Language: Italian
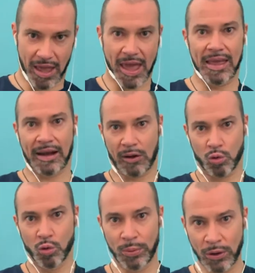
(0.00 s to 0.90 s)
e il
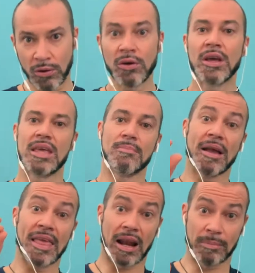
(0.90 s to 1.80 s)
recupero in
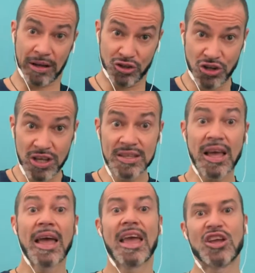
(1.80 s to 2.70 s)
maniera
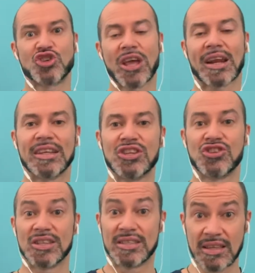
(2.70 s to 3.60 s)
precisa e cerca di
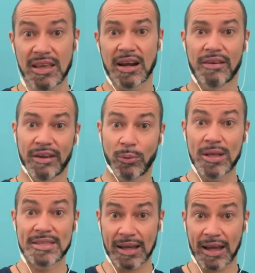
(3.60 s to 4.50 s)
gestire la
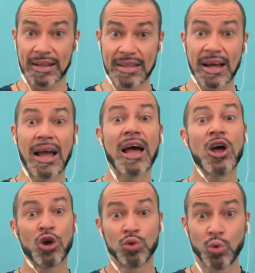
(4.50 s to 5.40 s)
frequenza cardiaca
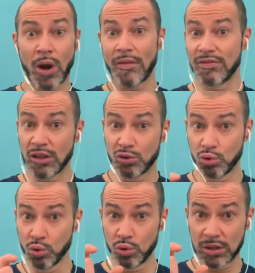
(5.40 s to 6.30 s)
durante
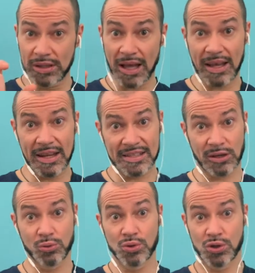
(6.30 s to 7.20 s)
tutta
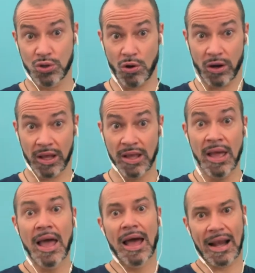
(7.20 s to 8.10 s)
l'esecuzione.
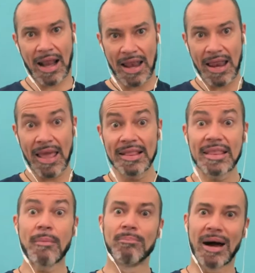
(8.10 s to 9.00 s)

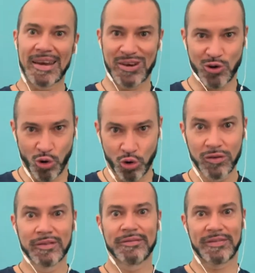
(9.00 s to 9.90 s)
Rallenta ma
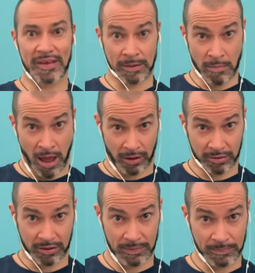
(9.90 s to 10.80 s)
non
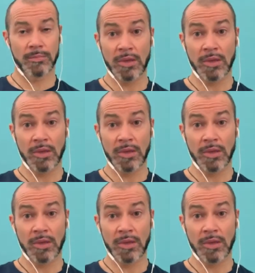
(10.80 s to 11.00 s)
fermarti.